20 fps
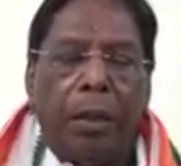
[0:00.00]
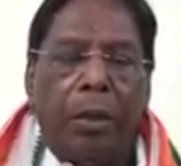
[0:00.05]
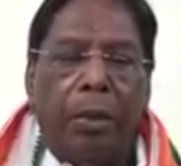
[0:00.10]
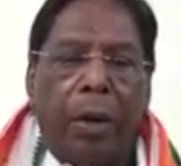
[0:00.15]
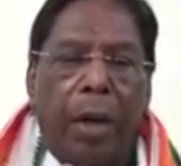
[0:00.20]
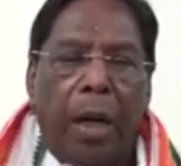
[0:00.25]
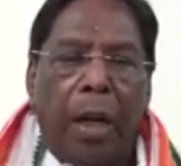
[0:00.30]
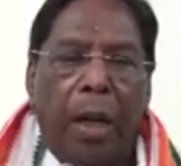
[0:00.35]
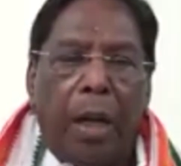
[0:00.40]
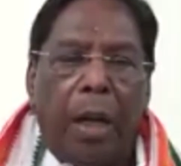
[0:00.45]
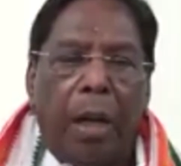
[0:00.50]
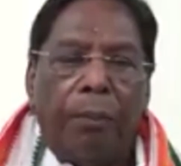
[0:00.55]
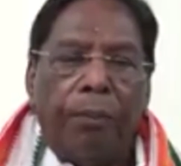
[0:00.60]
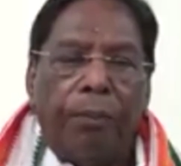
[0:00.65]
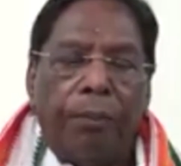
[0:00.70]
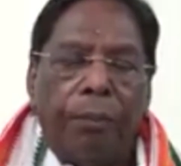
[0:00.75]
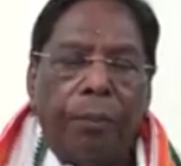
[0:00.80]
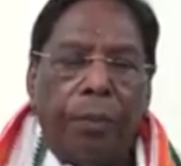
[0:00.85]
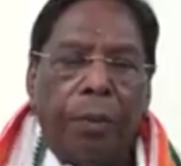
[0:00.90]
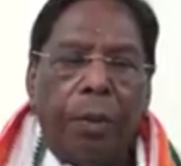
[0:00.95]
இருந்தவர்கள்
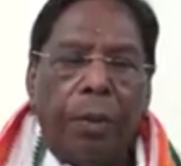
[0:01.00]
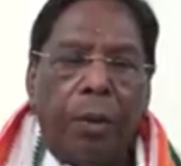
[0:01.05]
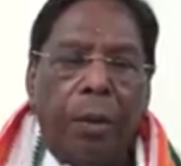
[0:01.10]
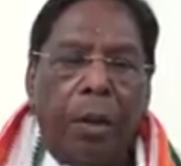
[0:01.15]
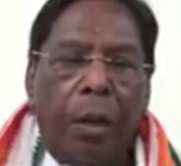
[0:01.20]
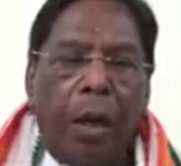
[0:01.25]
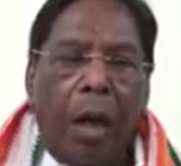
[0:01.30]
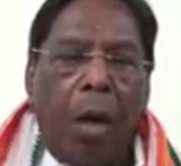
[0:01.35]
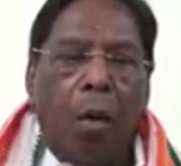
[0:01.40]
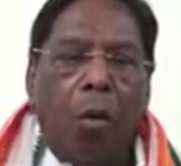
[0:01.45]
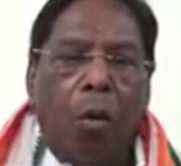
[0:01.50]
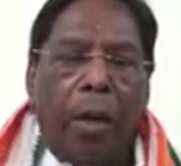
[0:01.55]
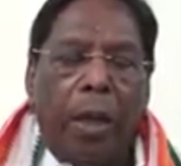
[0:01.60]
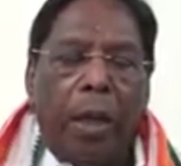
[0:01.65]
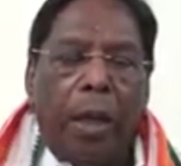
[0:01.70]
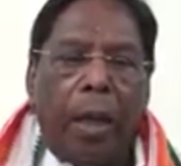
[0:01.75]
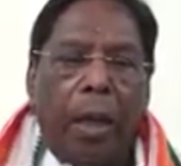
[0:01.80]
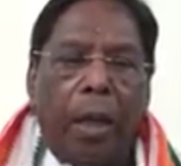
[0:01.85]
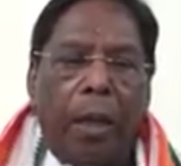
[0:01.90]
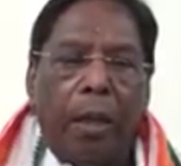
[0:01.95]
எல்லாம்
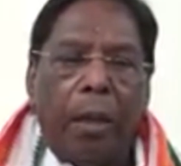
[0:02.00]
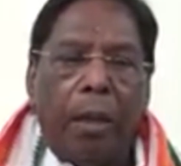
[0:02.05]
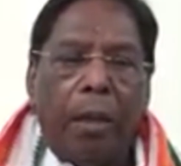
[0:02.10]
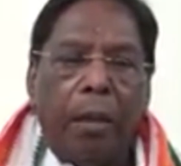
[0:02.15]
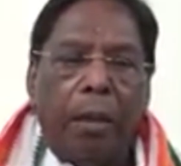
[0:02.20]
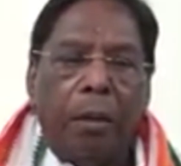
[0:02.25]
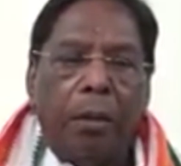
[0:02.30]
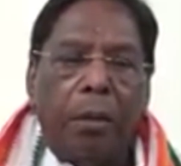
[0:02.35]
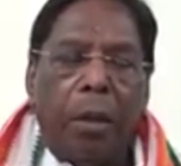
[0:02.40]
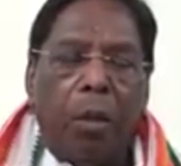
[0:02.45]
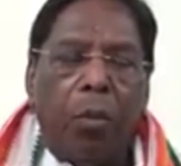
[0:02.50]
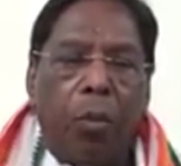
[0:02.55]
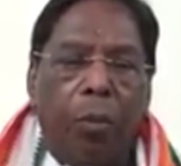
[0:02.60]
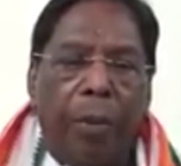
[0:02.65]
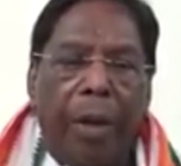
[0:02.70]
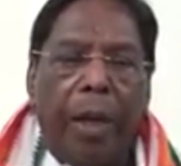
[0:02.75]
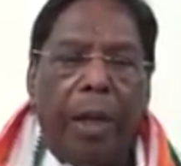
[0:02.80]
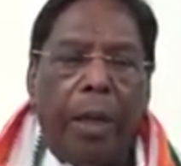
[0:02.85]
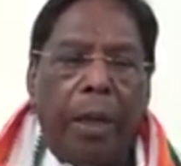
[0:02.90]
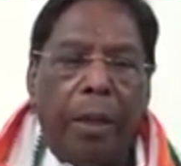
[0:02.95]
அவருடைய இந்த
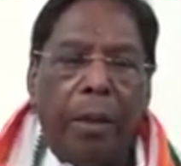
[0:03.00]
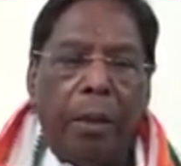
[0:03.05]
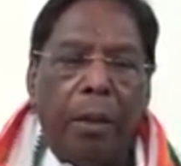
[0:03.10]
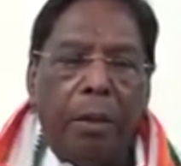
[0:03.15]
உமிழை